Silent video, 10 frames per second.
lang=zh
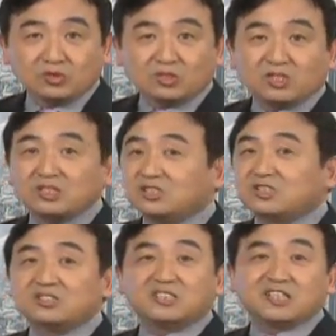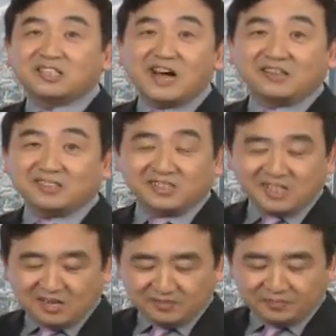这是直接杀人的
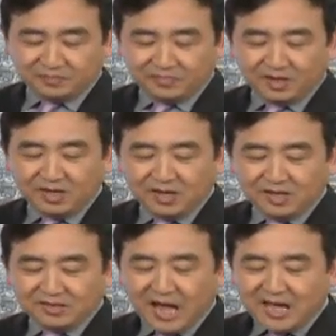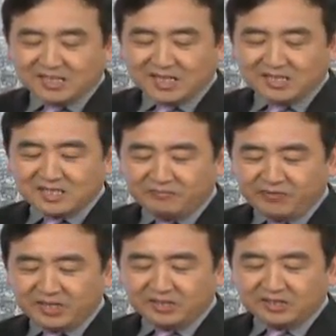枪，大显神
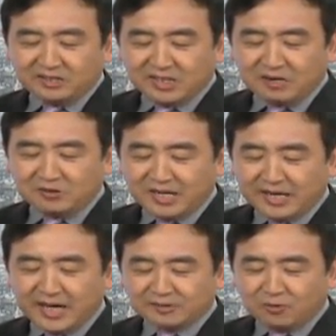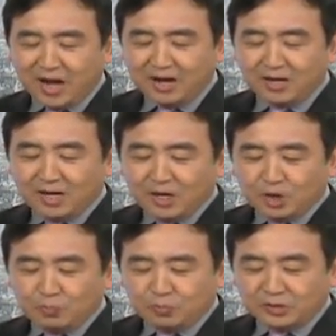威。他说那样的话，
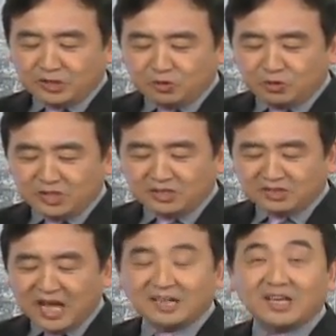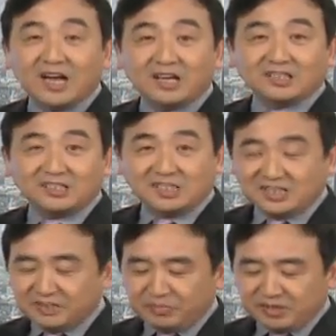不仅学生惨了，习
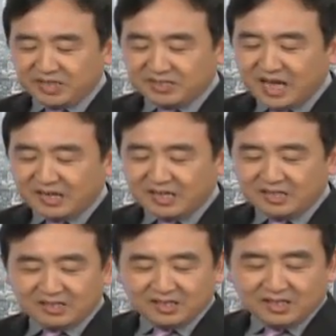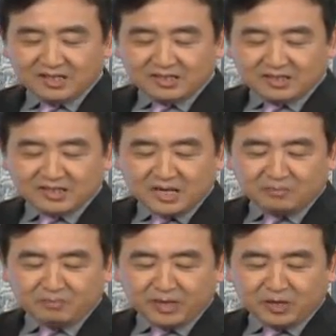近平也惨了，将
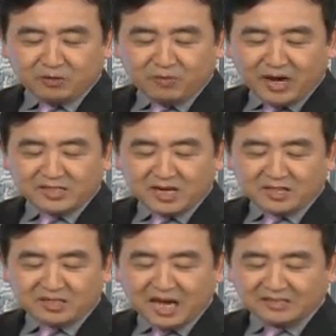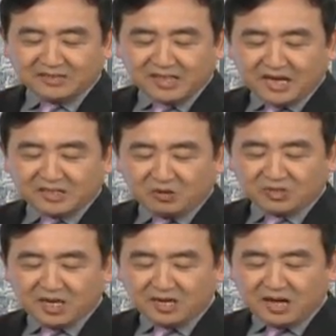没有外商敢再到
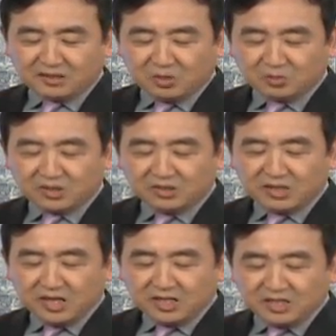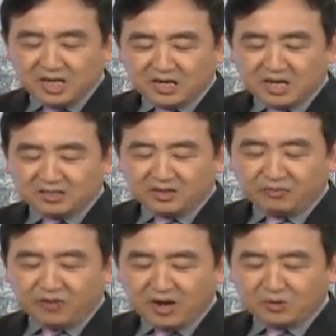香港投资，香港的
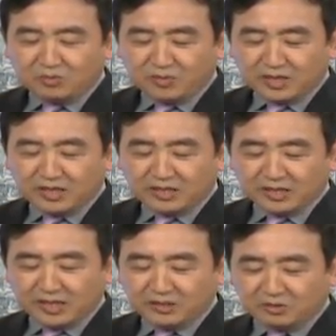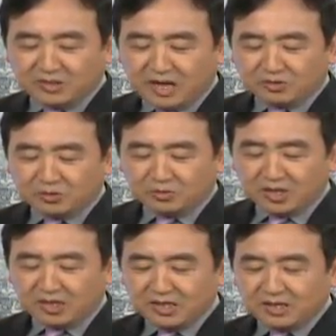繁荣稳定也就葬送
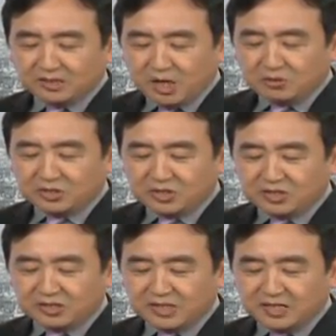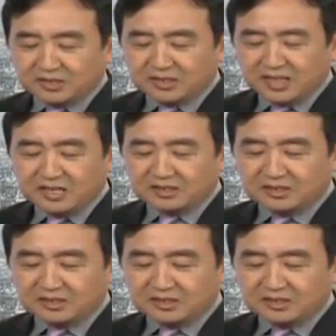了。到时张德江